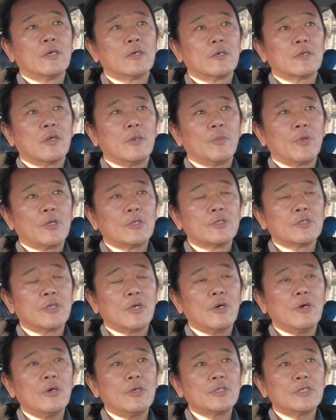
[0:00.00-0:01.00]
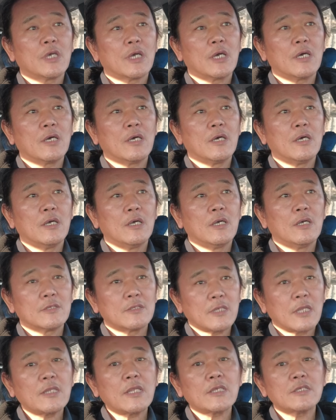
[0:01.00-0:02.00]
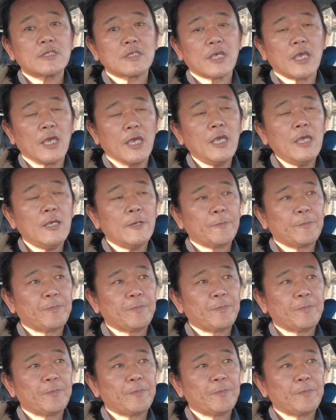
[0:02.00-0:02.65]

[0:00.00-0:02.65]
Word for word: 그러면서 제가 센터 측에